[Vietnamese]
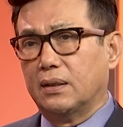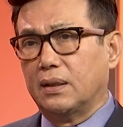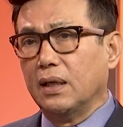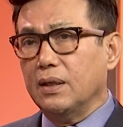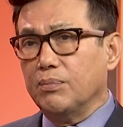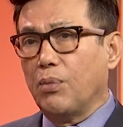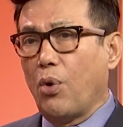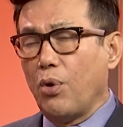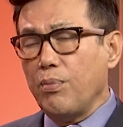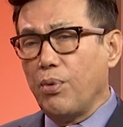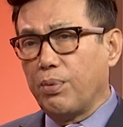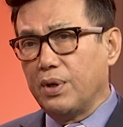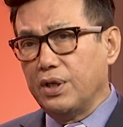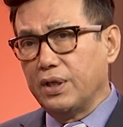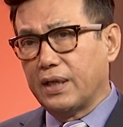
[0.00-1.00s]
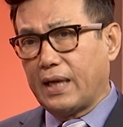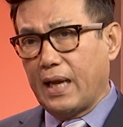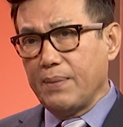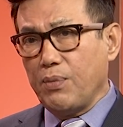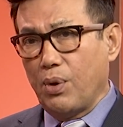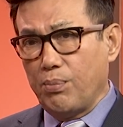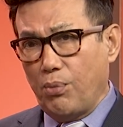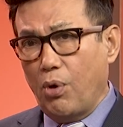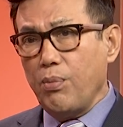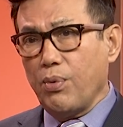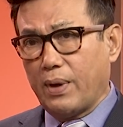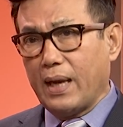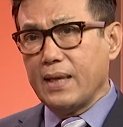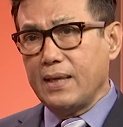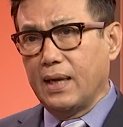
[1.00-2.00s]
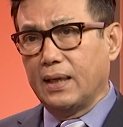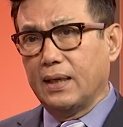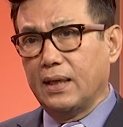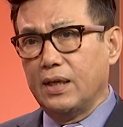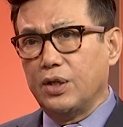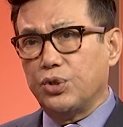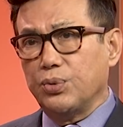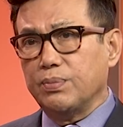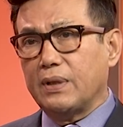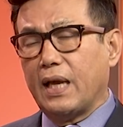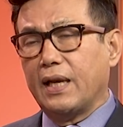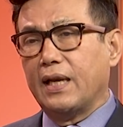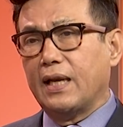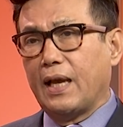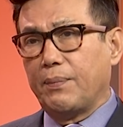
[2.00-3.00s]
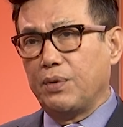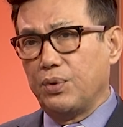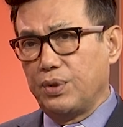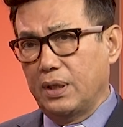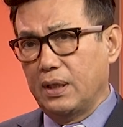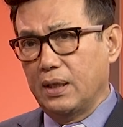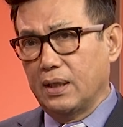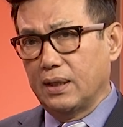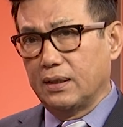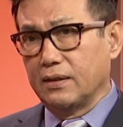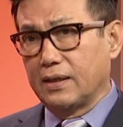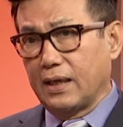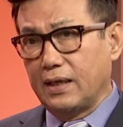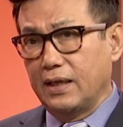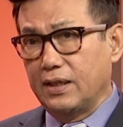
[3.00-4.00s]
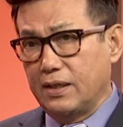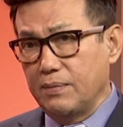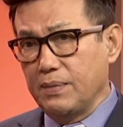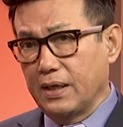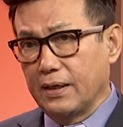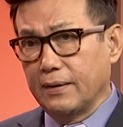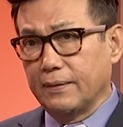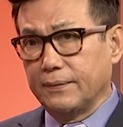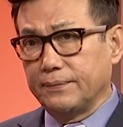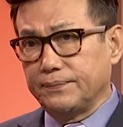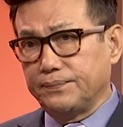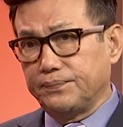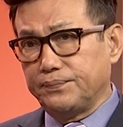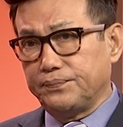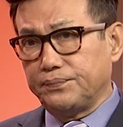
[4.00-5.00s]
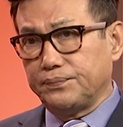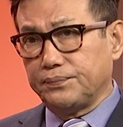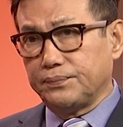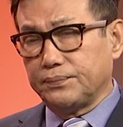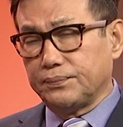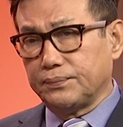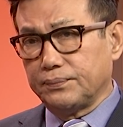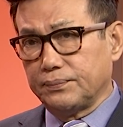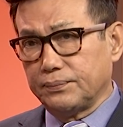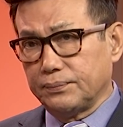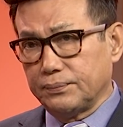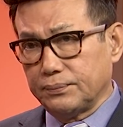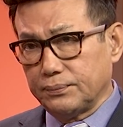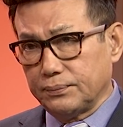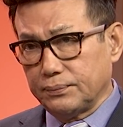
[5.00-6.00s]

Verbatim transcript: từng mỗi một người cái mỗi mỗi một cá nhân đó, chúng ta nên làm điều gì là tự cách ly chính mình Từ cách ly, tự cách ly ờ,